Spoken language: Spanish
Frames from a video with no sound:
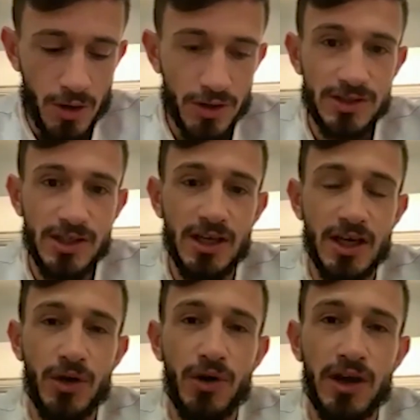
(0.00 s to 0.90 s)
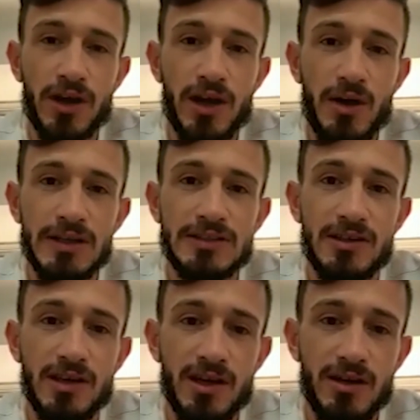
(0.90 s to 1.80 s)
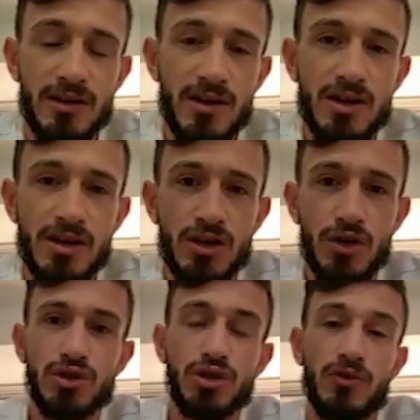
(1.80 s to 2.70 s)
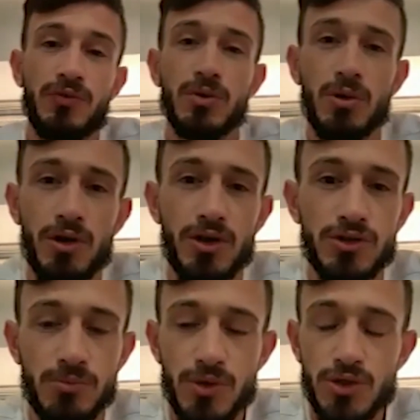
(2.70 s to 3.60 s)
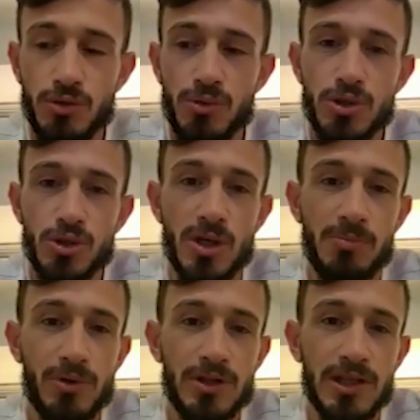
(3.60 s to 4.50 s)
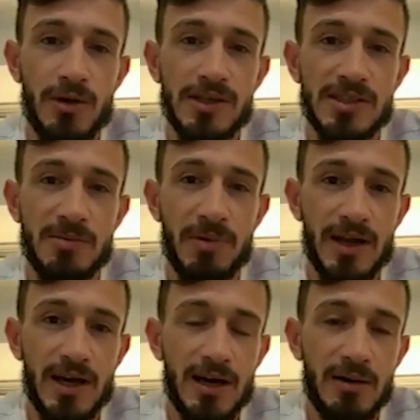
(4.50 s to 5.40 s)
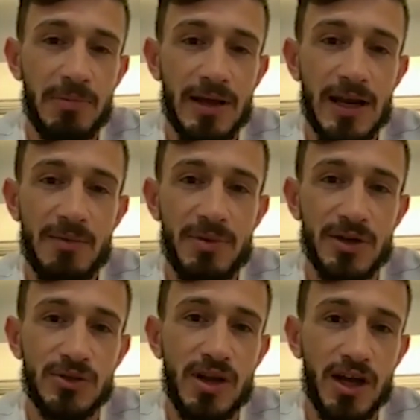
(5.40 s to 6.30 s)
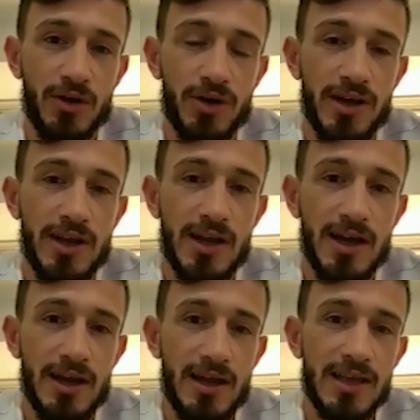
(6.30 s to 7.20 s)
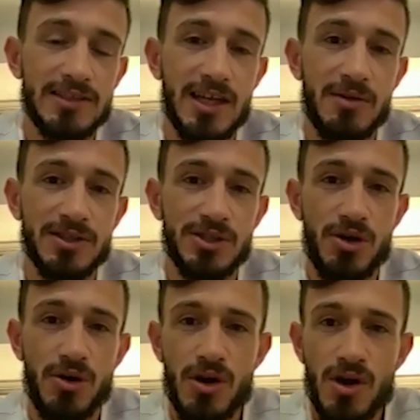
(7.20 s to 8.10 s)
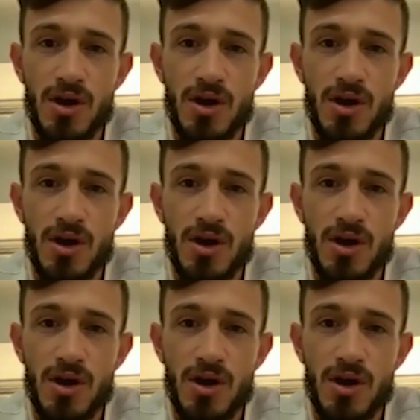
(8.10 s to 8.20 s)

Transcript: lo decís, creo que a veces, no solo el fútbol, no, muchos, muchos deportes, a veces para, las personas creo que la, salvación,